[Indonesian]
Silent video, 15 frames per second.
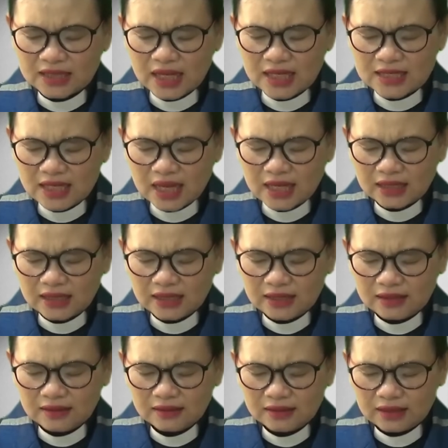yang sedang
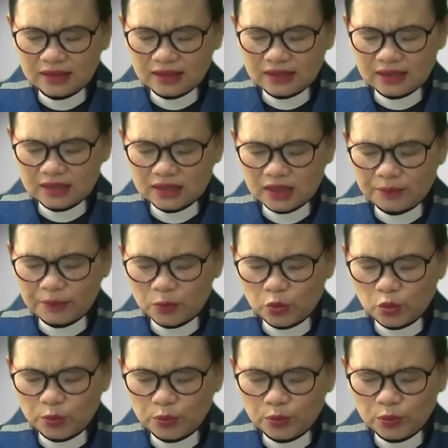sakit, yang sedang
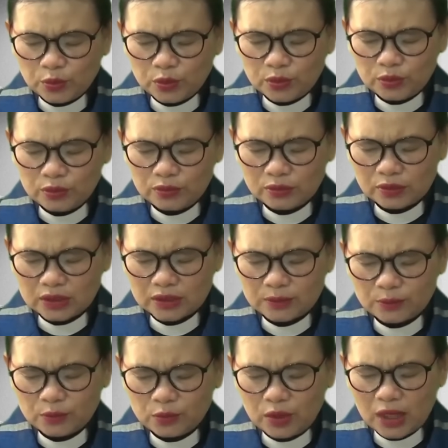bergumul,
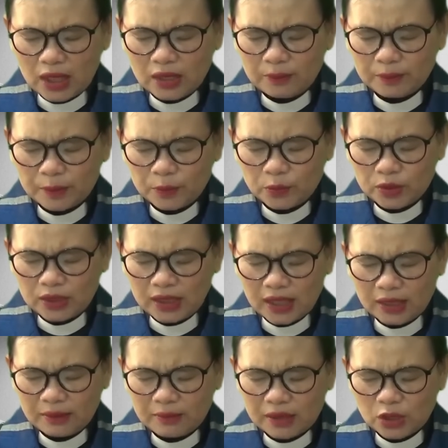kesembuhan,
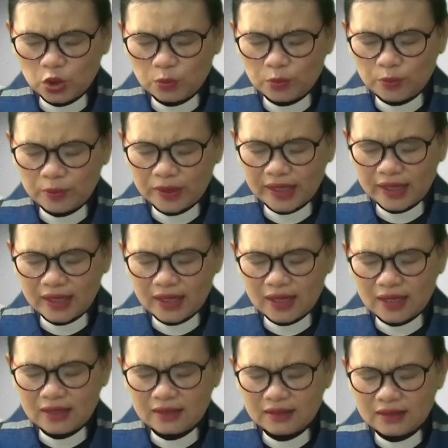pemulihan bagi tubuh
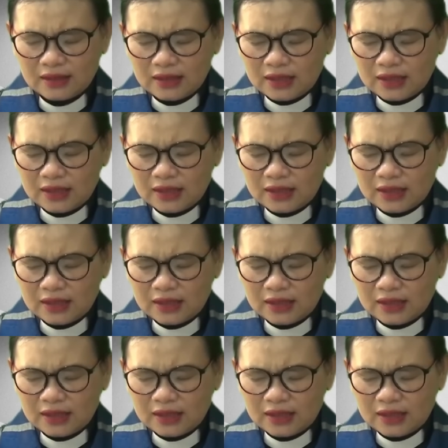mereka,